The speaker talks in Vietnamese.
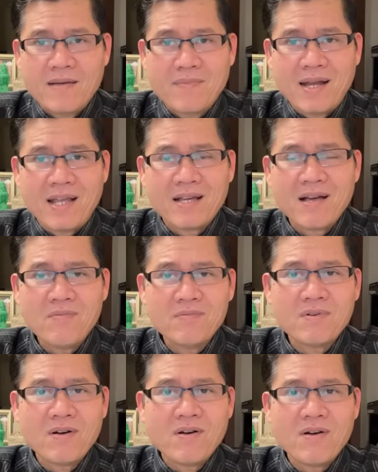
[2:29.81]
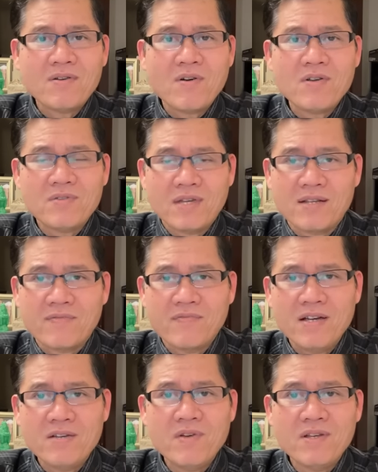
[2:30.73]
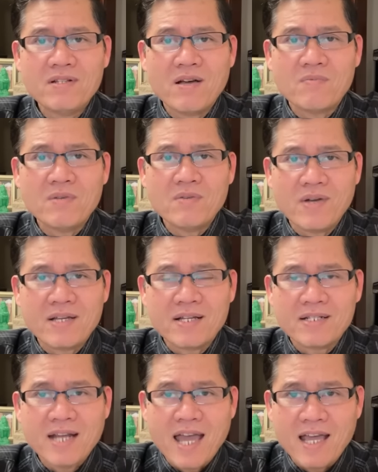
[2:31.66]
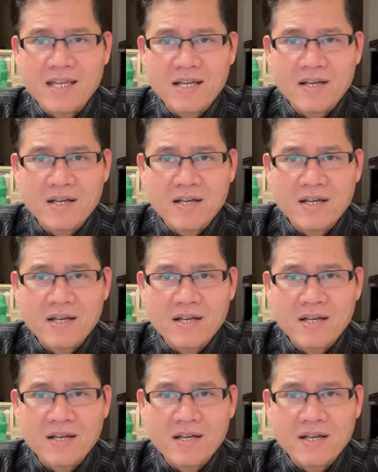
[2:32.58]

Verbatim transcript: mà lại không có nói chuyện với Nguyễn Ngọc Như Quỳnh để